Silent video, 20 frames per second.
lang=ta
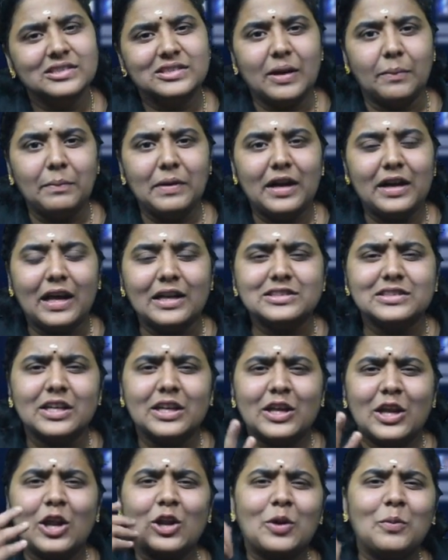செம்மையாக டான்ஸ்
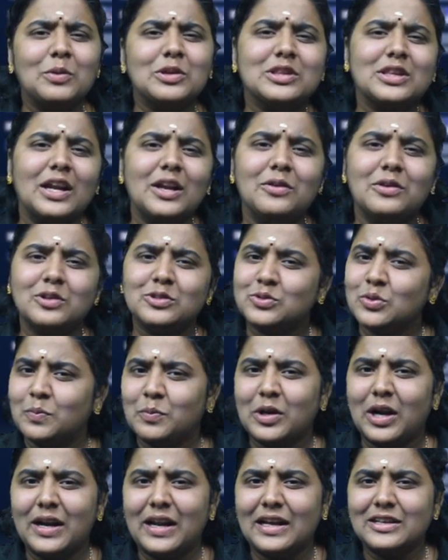அடிக்கா நம்ம தலைவரை
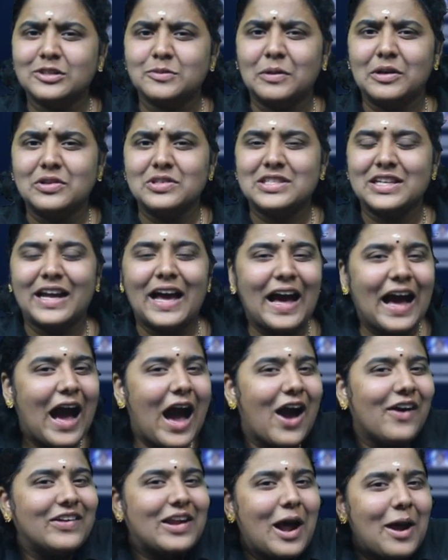சூப்பராக டான்ஸ் பண்ண வச்சுருக்கேன்
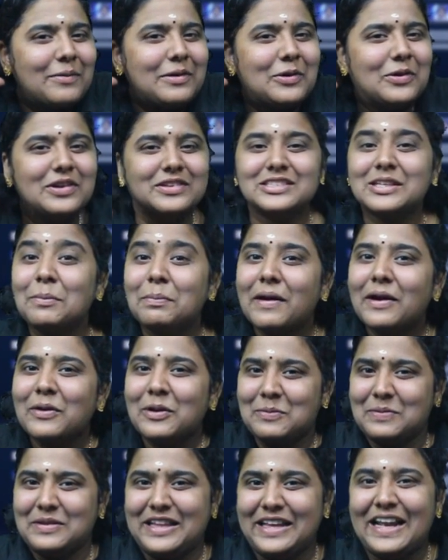அவர் அப்படி ஒரு ஸ்டெப்
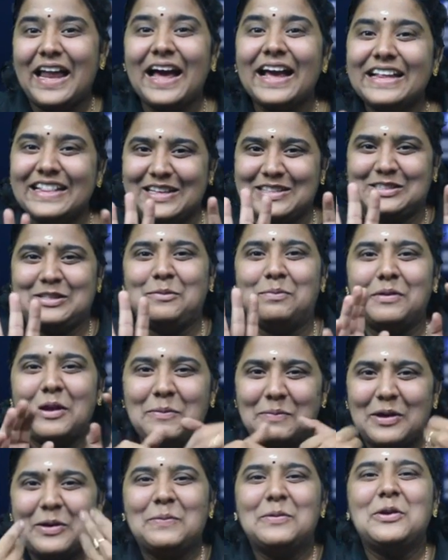ஆடுவார் பாத்தீங்களா இந்த
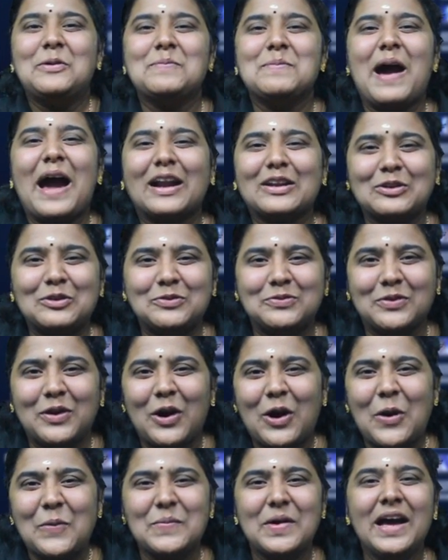ஸ்டெப்லாம் மறுபடியும் பேக் டு
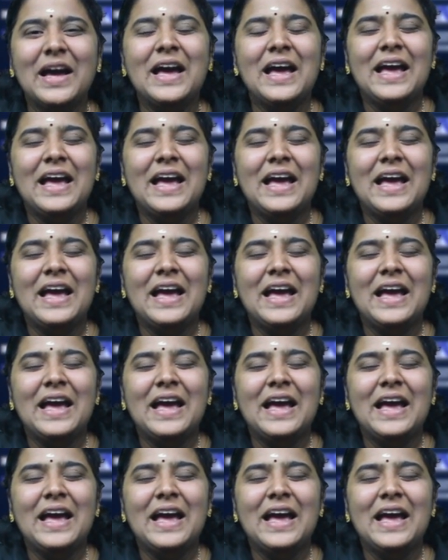ஃபார்ம்